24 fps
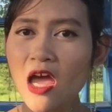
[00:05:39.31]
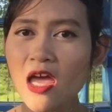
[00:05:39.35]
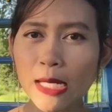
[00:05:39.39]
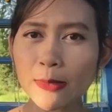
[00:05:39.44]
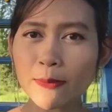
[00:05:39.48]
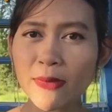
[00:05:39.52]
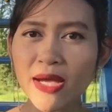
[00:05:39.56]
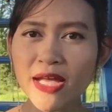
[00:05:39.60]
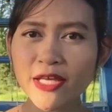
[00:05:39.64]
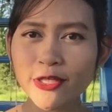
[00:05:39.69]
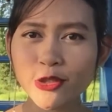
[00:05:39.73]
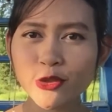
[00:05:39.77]
สา
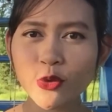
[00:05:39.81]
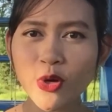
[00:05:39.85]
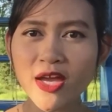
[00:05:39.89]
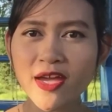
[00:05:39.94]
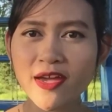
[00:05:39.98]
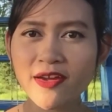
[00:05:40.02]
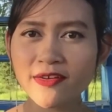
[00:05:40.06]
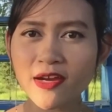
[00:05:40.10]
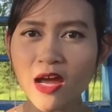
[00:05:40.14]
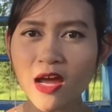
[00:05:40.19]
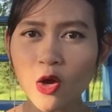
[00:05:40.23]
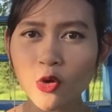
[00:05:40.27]
มารถช่วย
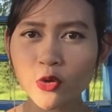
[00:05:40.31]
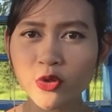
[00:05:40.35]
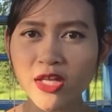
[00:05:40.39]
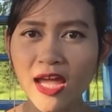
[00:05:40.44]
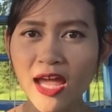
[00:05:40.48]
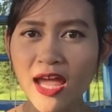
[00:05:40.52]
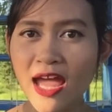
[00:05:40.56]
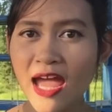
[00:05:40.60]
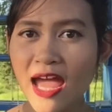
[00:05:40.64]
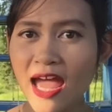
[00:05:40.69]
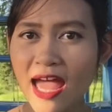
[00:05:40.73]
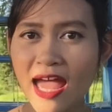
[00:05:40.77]
ให้เราเนี่
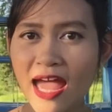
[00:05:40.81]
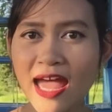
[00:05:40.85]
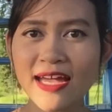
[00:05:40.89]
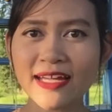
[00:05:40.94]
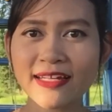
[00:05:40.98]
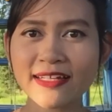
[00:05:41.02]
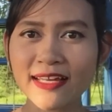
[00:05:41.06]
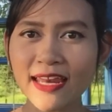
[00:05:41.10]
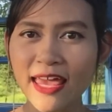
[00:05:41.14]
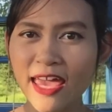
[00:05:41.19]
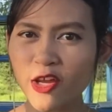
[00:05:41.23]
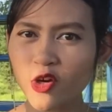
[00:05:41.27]
ยห่าง
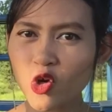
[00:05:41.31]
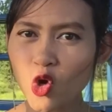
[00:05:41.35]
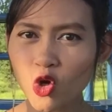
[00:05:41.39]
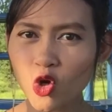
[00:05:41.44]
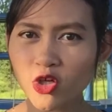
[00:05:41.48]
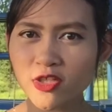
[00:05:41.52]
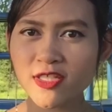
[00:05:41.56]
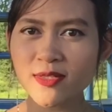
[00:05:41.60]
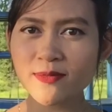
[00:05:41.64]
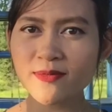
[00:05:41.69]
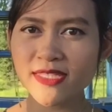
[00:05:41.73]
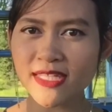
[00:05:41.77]
ไกลโรค
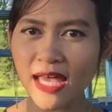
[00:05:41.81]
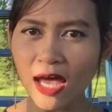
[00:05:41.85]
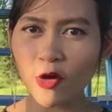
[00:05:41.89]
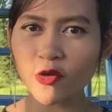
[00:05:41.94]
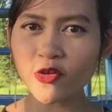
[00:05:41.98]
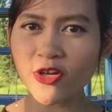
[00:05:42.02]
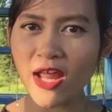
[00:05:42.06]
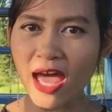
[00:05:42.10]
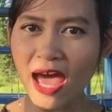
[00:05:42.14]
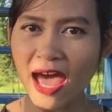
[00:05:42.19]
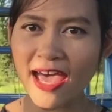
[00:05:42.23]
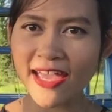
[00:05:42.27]
ซึมเศร้า
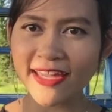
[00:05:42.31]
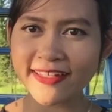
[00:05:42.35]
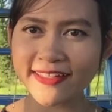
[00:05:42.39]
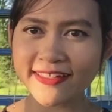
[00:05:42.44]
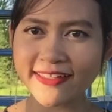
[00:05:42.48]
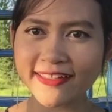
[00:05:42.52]
ได้